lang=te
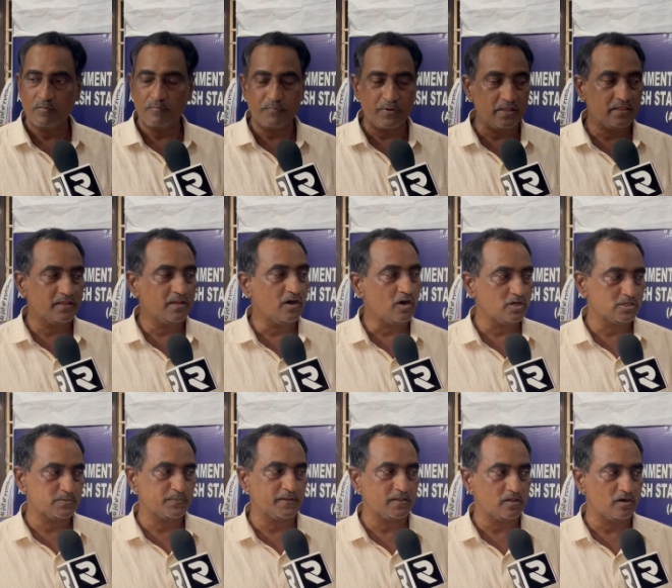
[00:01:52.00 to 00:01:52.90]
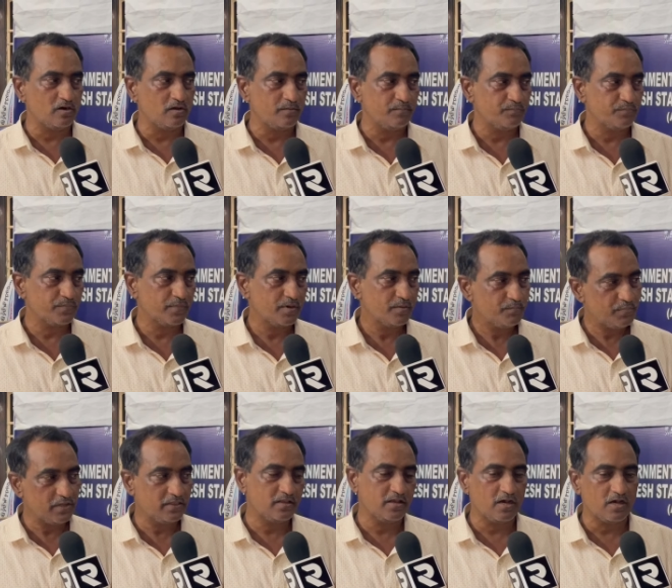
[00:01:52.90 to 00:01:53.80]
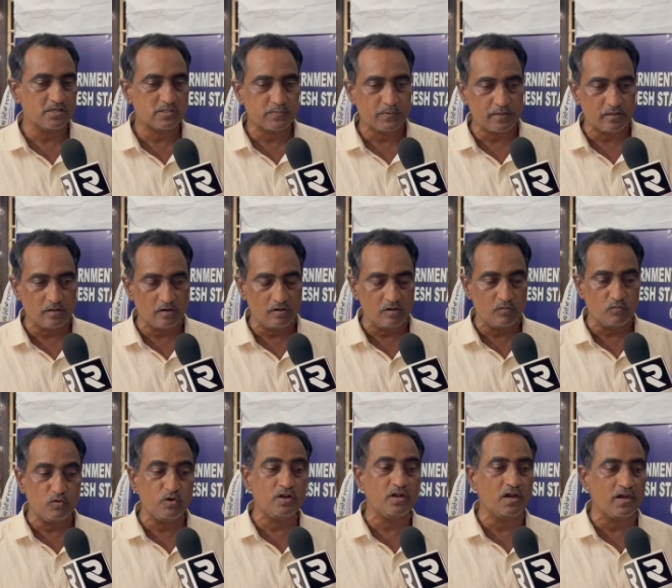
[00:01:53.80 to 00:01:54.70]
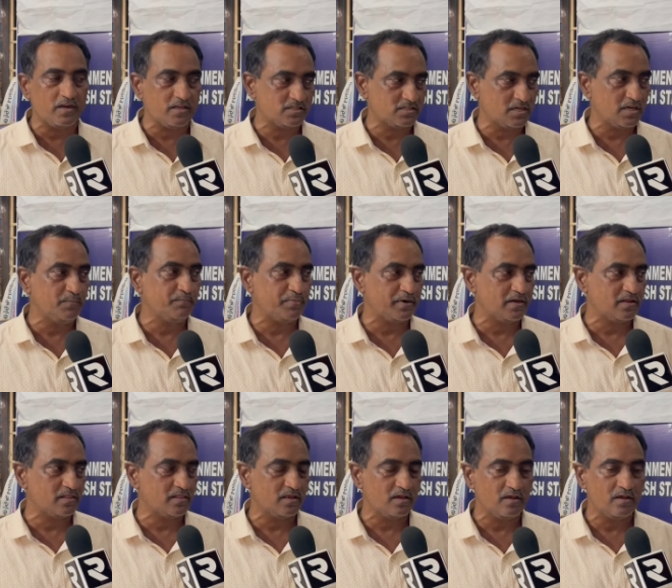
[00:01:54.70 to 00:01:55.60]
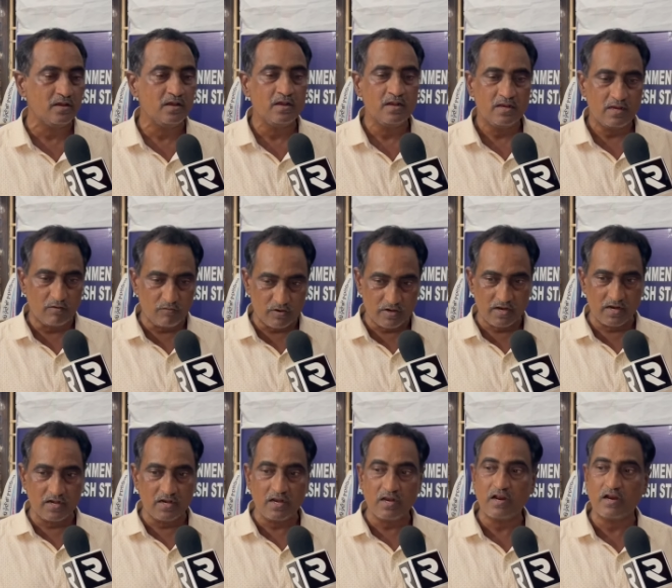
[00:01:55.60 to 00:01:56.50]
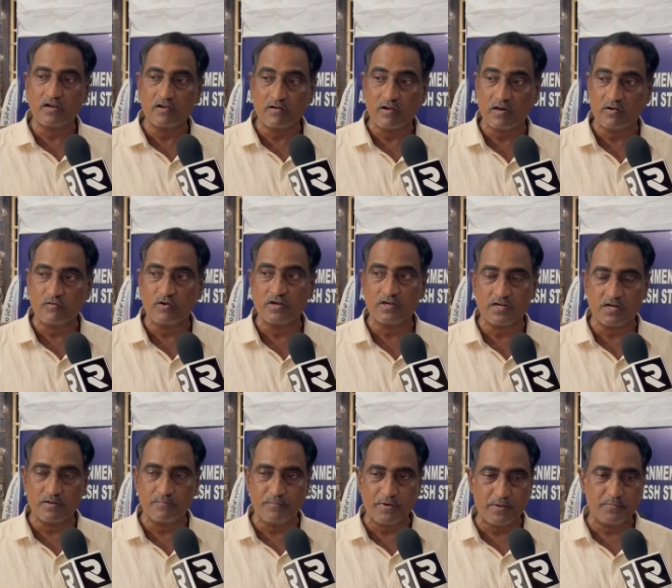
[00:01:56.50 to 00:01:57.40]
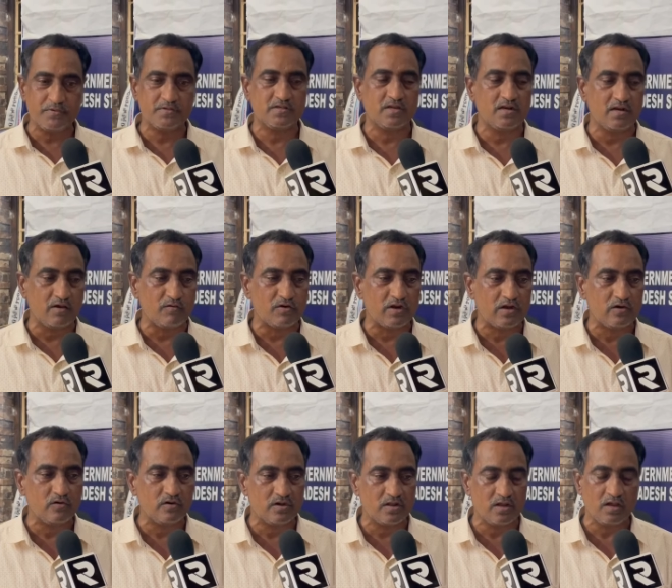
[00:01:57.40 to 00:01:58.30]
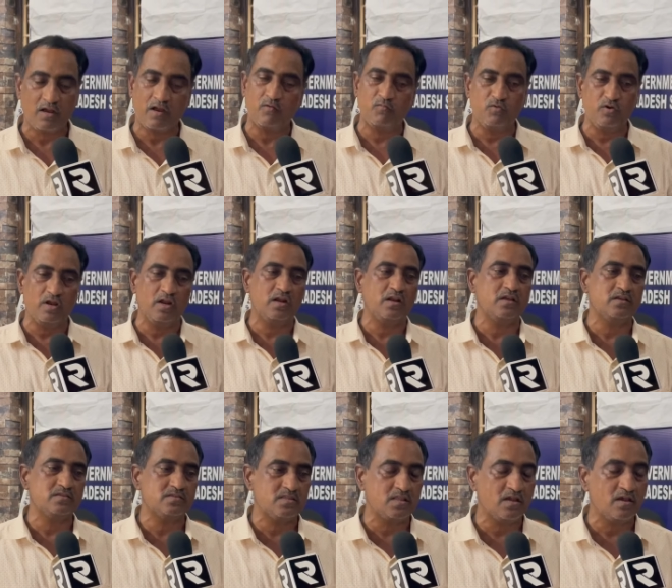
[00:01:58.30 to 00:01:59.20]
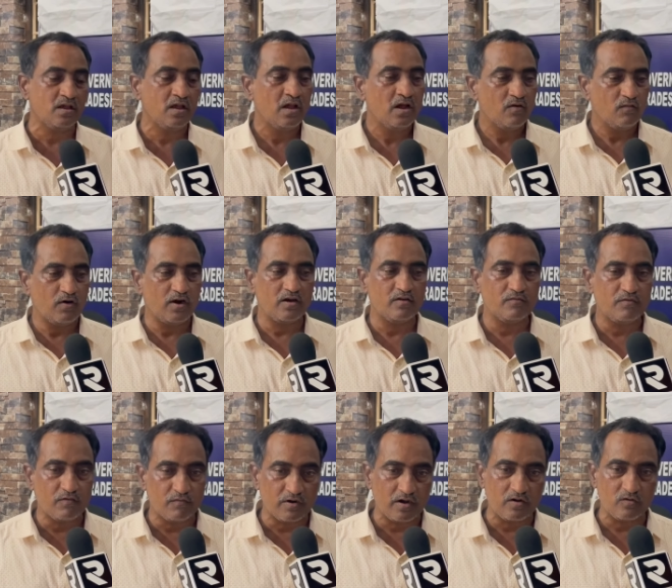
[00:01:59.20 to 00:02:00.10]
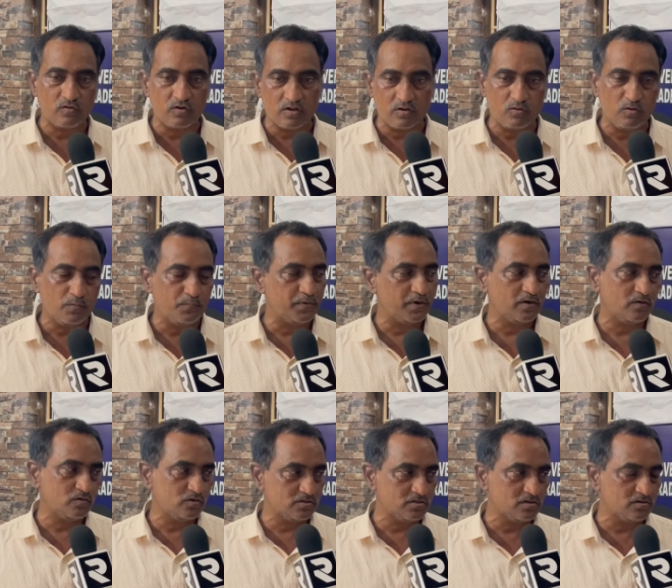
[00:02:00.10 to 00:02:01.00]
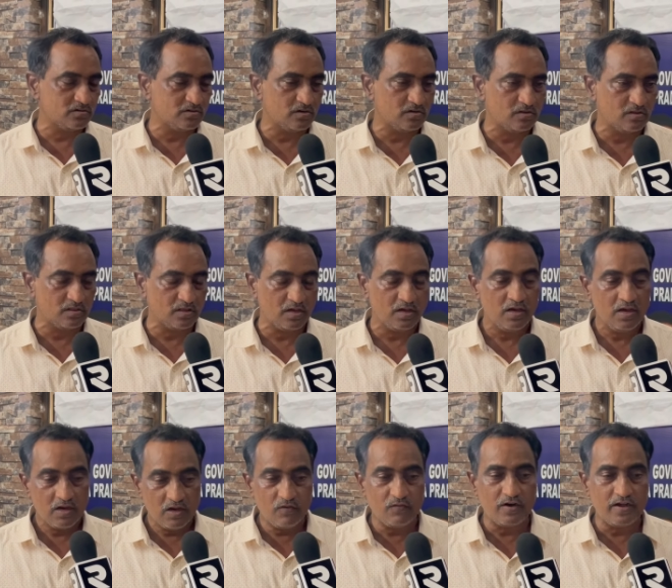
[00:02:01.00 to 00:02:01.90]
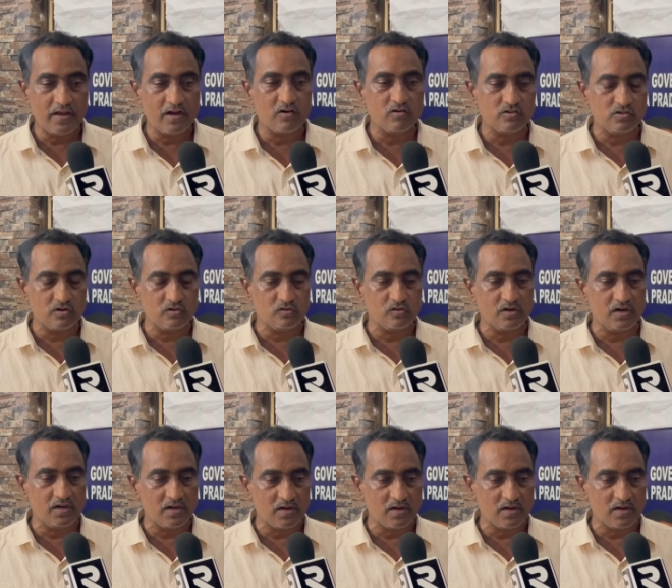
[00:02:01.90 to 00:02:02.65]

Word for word: ప్రతి ఆసుపత్రిలో ప్రతి ఆసుపత్రిలో ఊయిల్ అనే స్కీమ్ పెట్టింది ఎవరికైనా ఇలా అంటూ అన్వాంటెడ్ బేబీస్ కానీ ఎవరైనా ఉంటే ఆ ఊయలు వేస్తే వాళ్ళ వివరాలు కూడా గోప్యంగా ఉంచడం జరుగుతుంది ఇవన్నీ ఎక్కువ జరుగుతున్నాయి